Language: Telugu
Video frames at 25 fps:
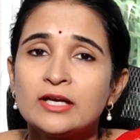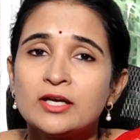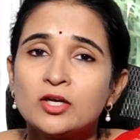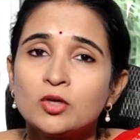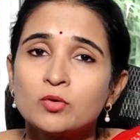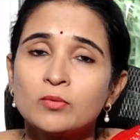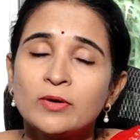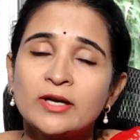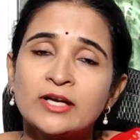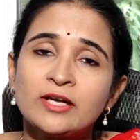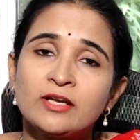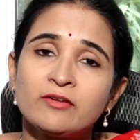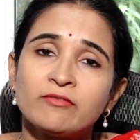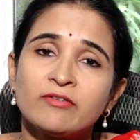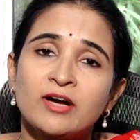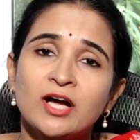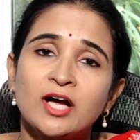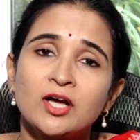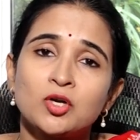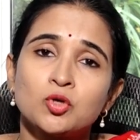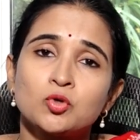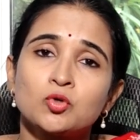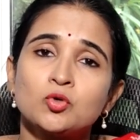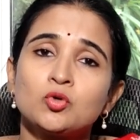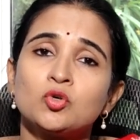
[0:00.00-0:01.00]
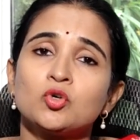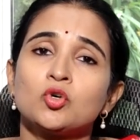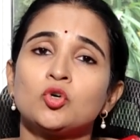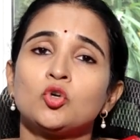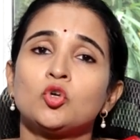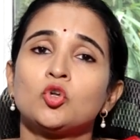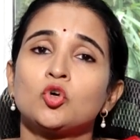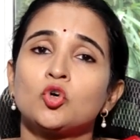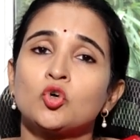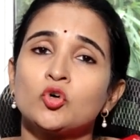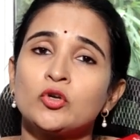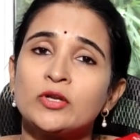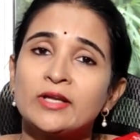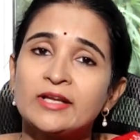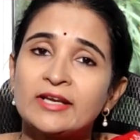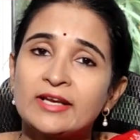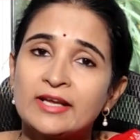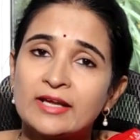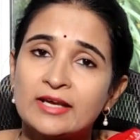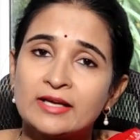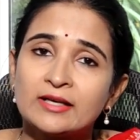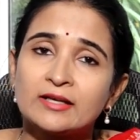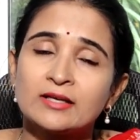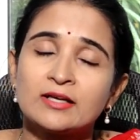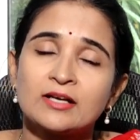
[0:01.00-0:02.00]
ఇటువంటి వారు డోనర్
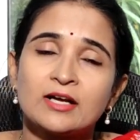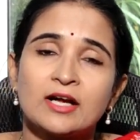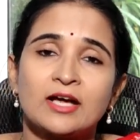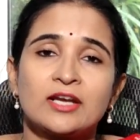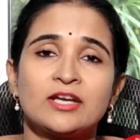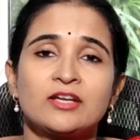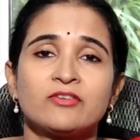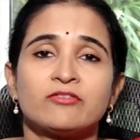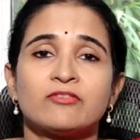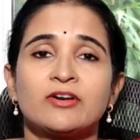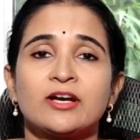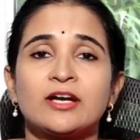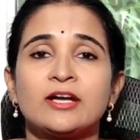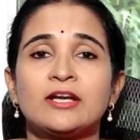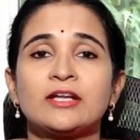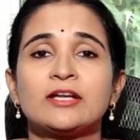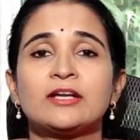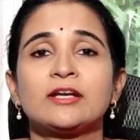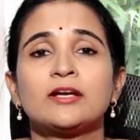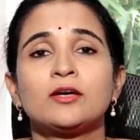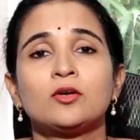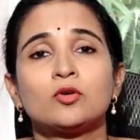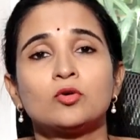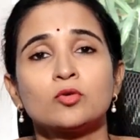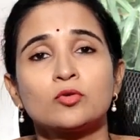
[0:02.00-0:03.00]
ఎగ్ కానివ్వండి